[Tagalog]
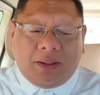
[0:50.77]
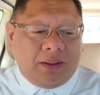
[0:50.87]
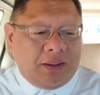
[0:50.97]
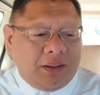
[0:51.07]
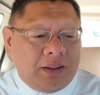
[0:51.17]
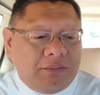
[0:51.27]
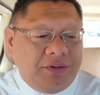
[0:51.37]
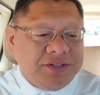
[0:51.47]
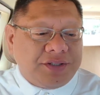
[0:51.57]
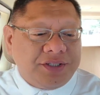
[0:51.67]
uh,
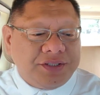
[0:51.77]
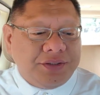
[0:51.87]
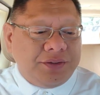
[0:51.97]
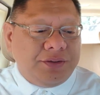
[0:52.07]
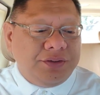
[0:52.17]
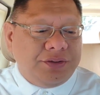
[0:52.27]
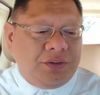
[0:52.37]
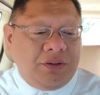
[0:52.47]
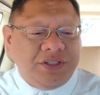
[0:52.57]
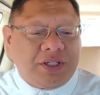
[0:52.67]
research
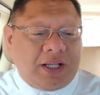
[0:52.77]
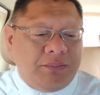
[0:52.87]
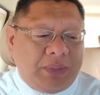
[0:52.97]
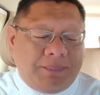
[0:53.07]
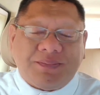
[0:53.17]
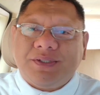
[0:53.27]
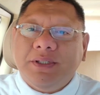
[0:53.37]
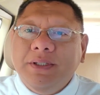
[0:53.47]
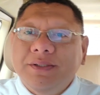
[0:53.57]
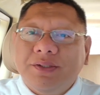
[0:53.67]
geological maps
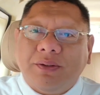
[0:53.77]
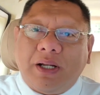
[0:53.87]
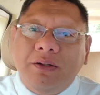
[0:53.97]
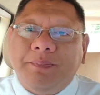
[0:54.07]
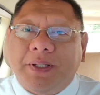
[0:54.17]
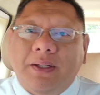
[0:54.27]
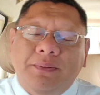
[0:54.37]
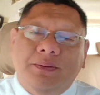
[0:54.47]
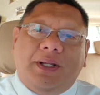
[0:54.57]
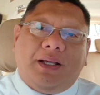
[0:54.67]
so karong
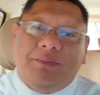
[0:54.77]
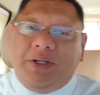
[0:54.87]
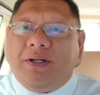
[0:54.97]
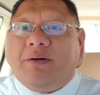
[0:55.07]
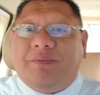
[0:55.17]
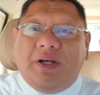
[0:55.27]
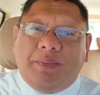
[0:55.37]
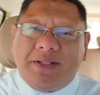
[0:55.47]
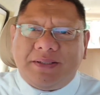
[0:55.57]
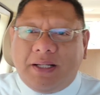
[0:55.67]
panahon na even in our
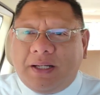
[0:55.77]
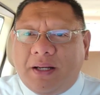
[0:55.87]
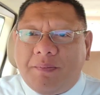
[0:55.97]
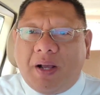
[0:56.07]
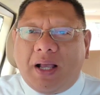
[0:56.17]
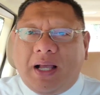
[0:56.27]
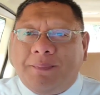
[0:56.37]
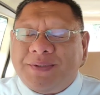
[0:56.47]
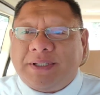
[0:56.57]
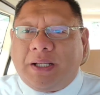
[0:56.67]
Philippines na na mga
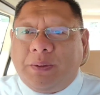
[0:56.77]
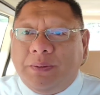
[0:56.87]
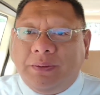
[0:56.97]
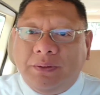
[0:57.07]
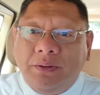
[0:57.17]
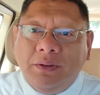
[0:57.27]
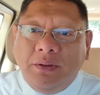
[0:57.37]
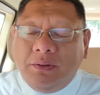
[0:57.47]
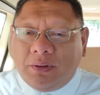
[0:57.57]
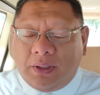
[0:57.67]
apps karon
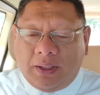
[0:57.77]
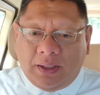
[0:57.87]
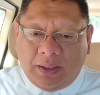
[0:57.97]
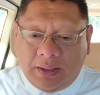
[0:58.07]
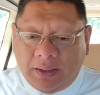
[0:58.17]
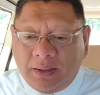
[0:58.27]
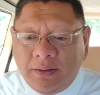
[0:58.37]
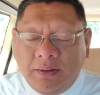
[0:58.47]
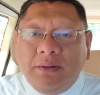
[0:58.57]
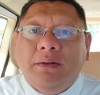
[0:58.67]
nga
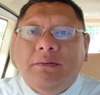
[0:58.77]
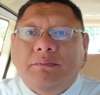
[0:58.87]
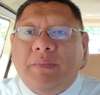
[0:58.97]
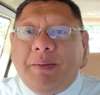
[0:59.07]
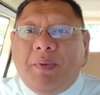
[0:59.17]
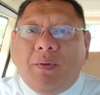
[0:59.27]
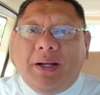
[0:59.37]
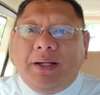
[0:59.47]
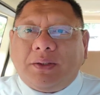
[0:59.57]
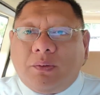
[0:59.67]
may
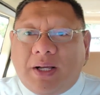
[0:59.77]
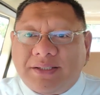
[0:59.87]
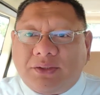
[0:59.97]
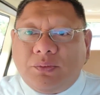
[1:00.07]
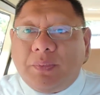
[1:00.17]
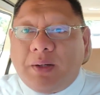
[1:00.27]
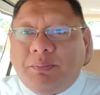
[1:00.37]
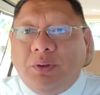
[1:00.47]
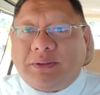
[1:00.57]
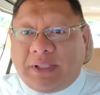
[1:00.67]
bawaan na to asa tong mga
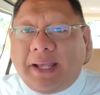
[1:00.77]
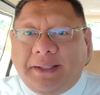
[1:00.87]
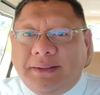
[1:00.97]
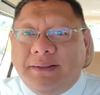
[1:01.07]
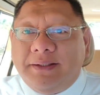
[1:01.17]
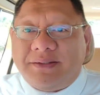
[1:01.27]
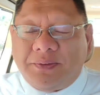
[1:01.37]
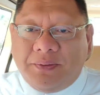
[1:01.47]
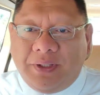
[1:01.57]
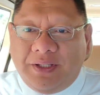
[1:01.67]
fault line
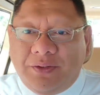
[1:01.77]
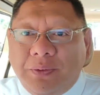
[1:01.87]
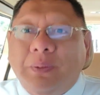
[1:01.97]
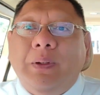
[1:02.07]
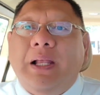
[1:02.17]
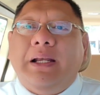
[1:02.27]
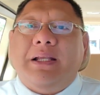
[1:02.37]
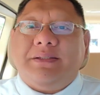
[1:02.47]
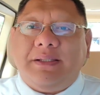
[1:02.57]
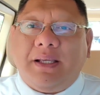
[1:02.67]
so i-google lang
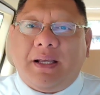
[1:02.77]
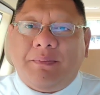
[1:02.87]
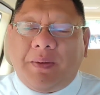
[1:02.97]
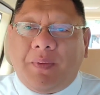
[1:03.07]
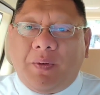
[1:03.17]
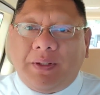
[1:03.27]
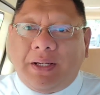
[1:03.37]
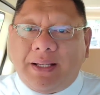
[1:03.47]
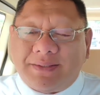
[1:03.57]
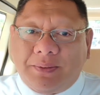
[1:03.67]
na siya may
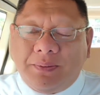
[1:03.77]
bawaan na na